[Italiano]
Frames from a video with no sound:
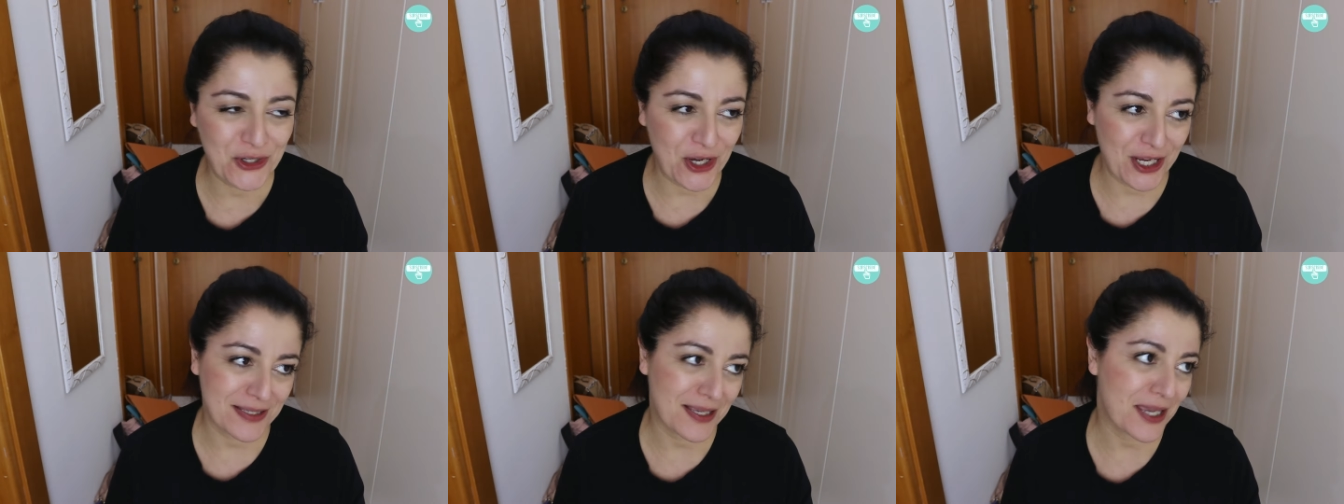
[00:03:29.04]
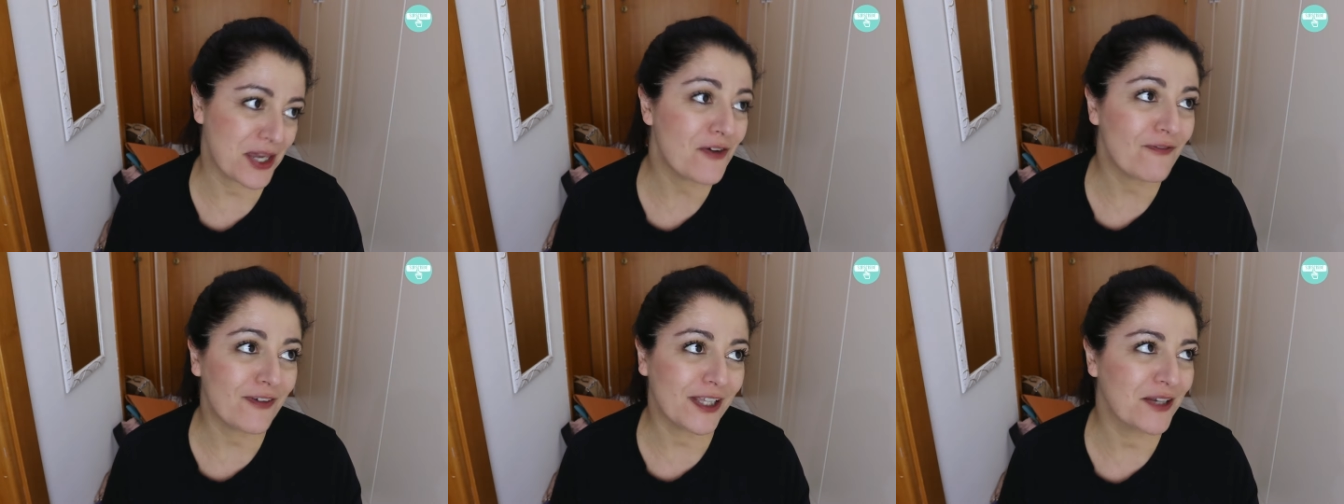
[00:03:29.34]
cioè se
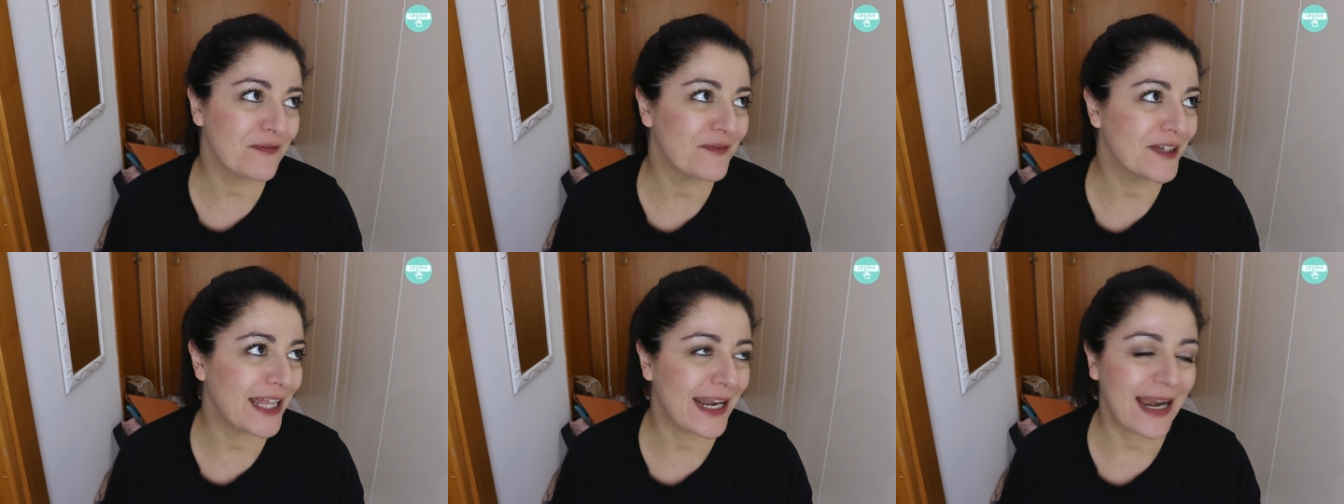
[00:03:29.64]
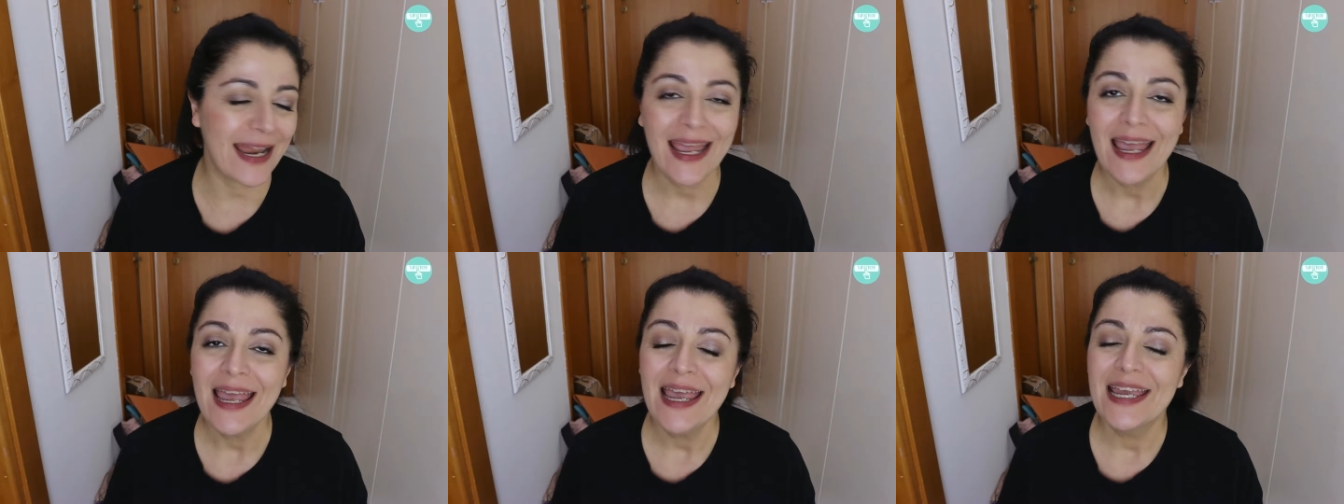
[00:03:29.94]
io vado a
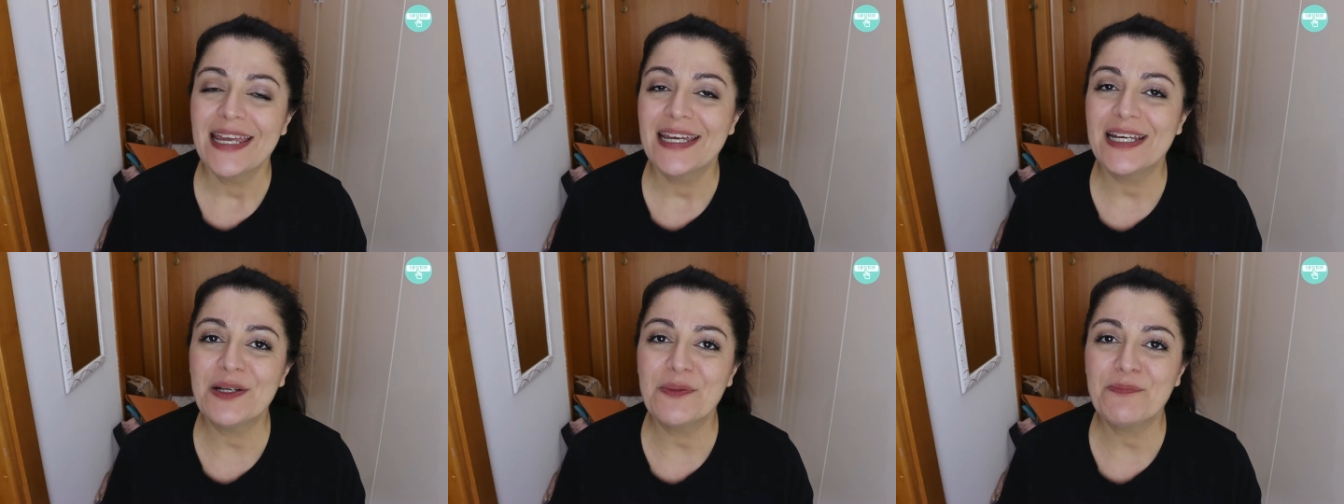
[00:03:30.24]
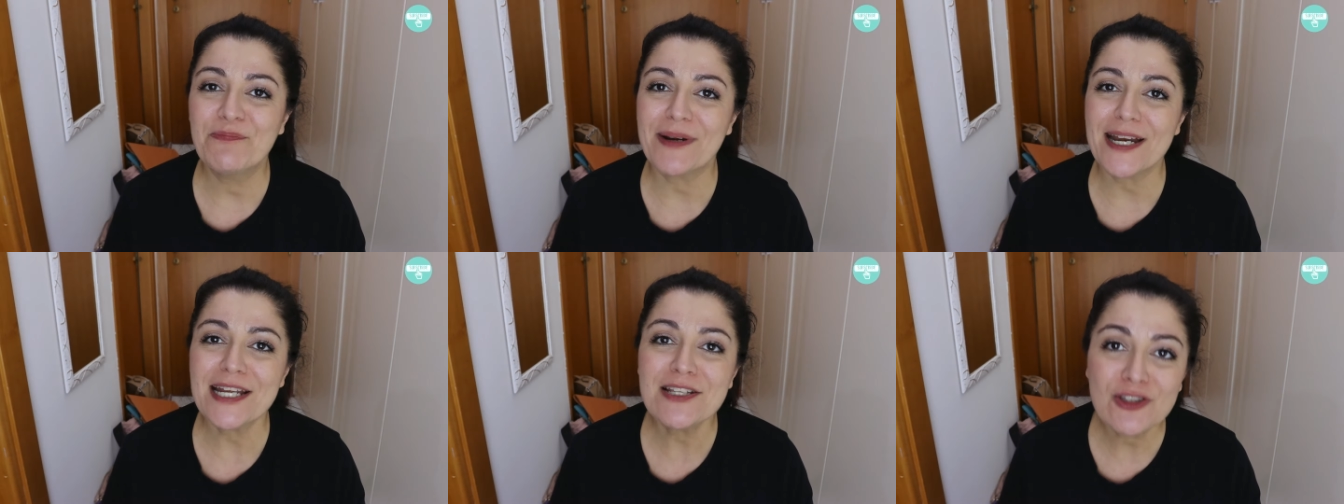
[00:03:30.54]
vedere il
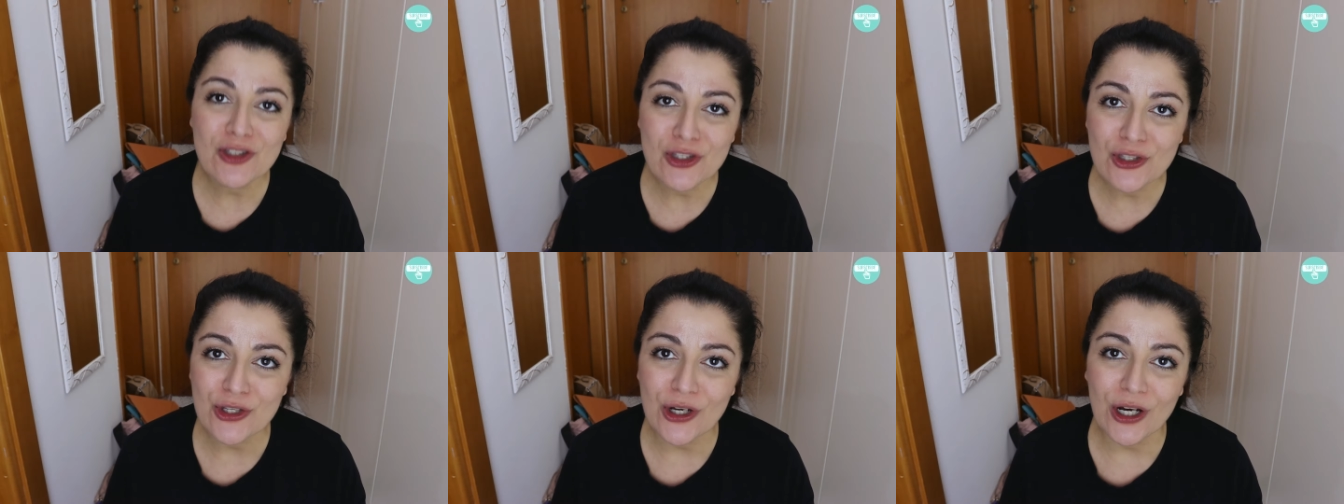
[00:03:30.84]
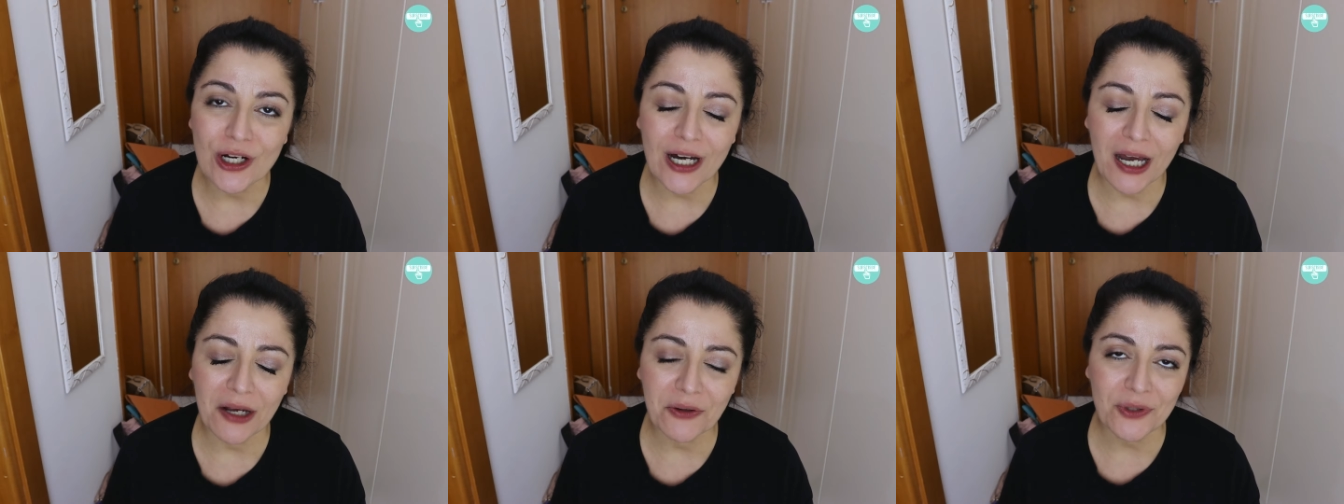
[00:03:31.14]

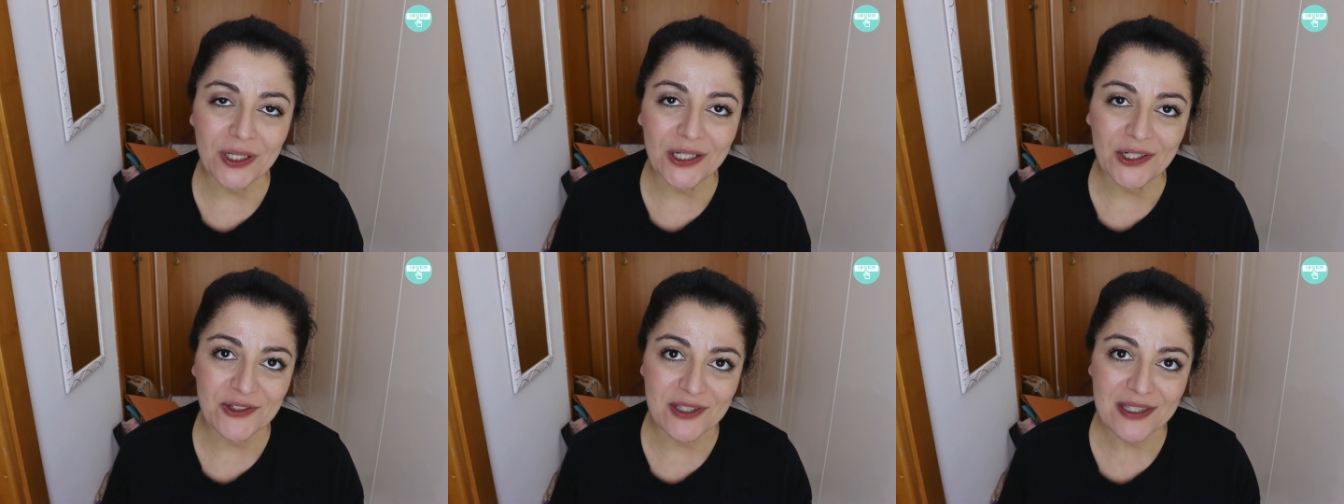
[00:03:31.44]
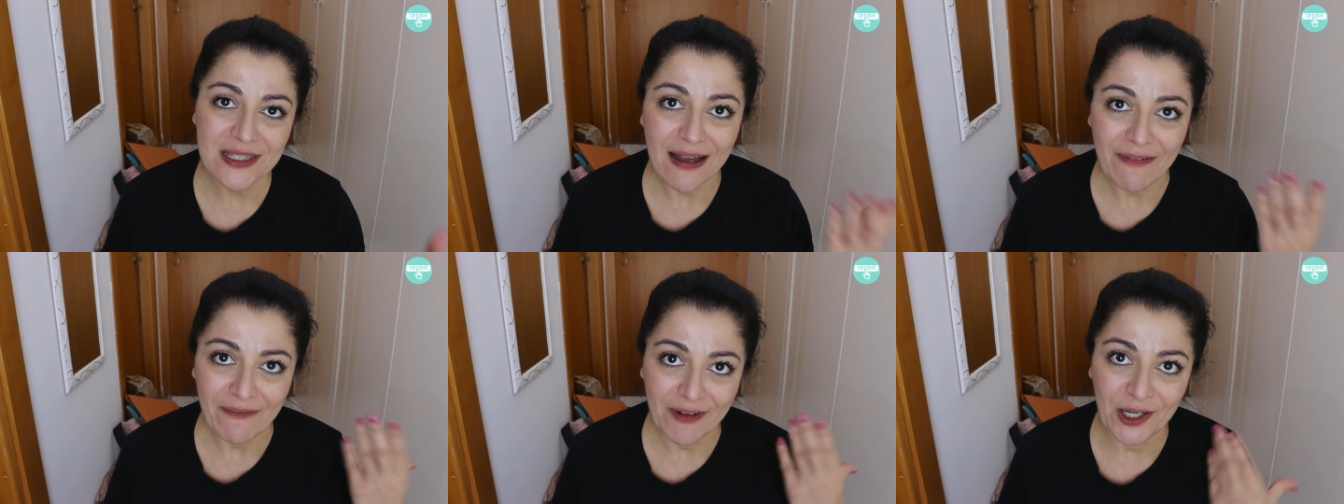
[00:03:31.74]
prezzo a cui
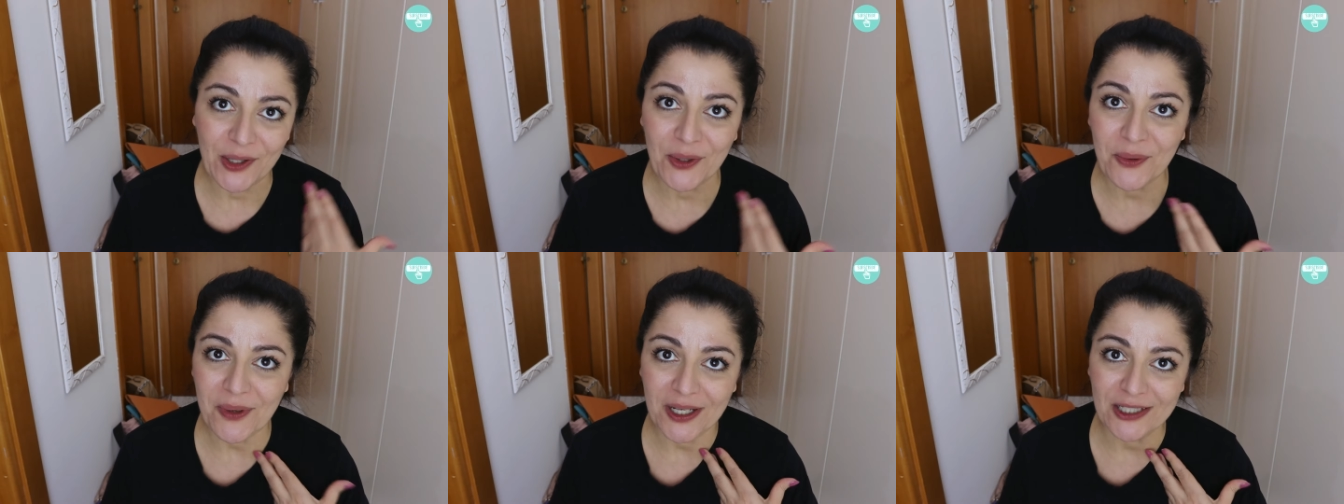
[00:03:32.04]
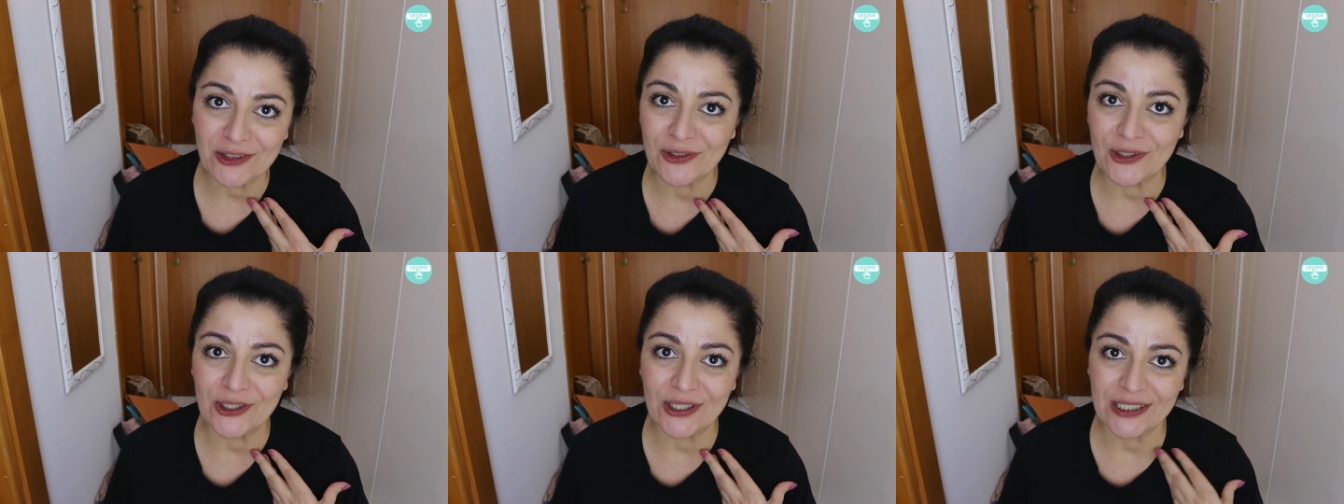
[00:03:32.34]
costavano
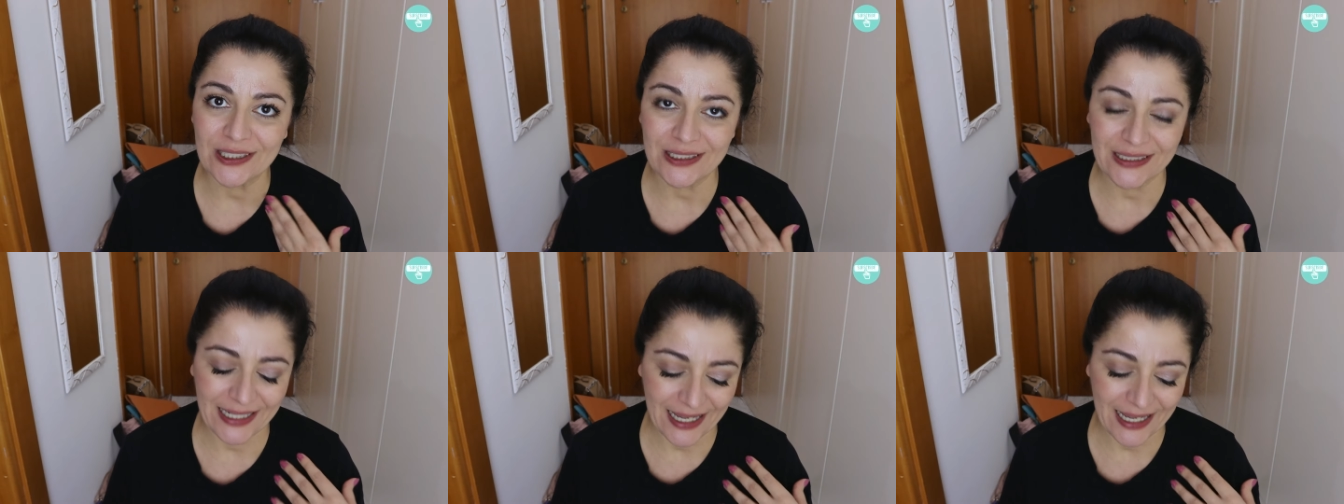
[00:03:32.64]
quando